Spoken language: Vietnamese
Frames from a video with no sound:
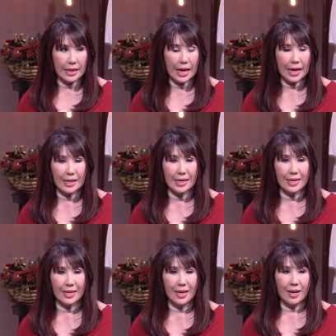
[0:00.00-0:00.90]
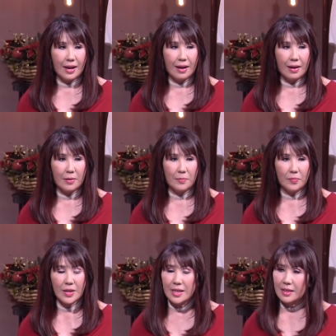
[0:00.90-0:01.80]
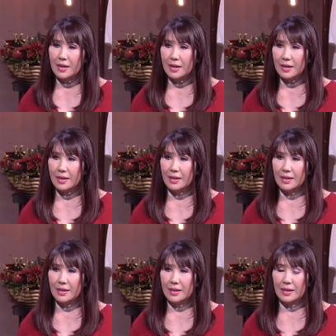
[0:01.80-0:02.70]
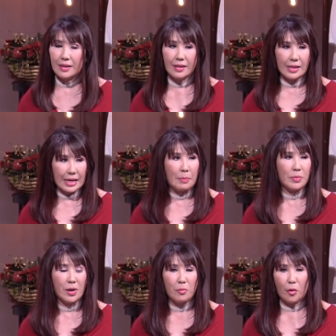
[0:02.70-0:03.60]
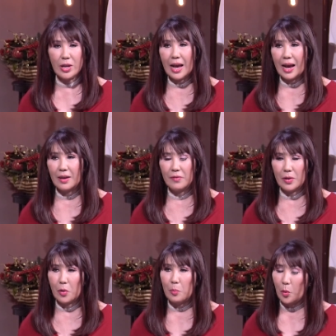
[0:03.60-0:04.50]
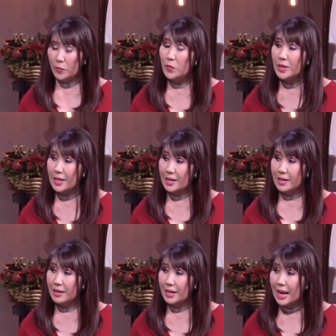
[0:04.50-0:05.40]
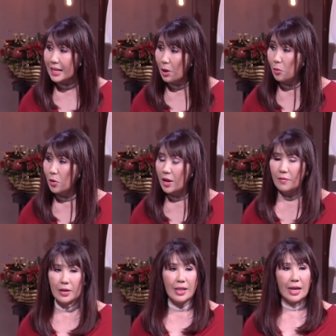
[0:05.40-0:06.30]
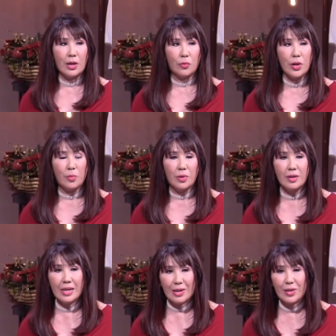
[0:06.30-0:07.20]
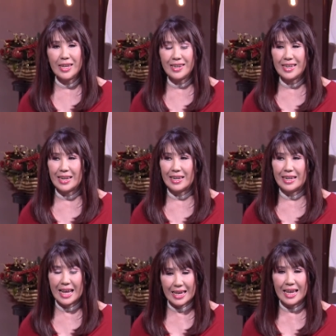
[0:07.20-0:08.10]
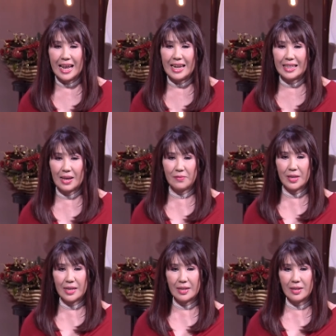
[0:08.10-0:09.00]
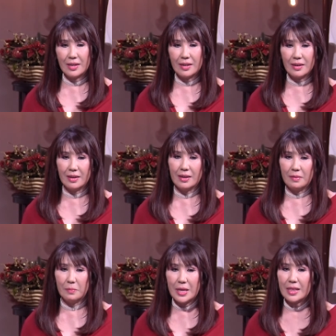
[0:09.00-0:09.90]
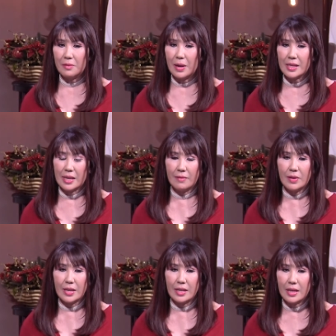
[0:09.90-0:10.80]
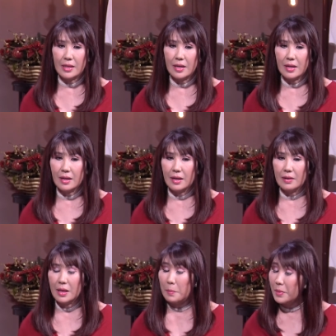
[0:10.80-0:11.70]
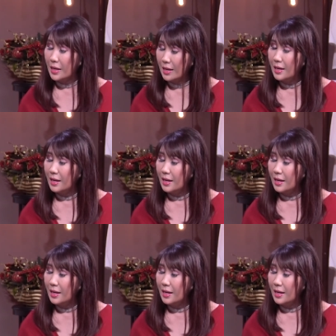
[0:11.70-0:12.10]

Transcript: tại thì um, tin tức um, cập nhật mỗi ngày về mỗi phương diện khác nhau và có lẽ là quý đồng hương yêu thích chương trình này là tại vì được biết từ bác sĩ về những cái tin tức ờ, thẩm mỹ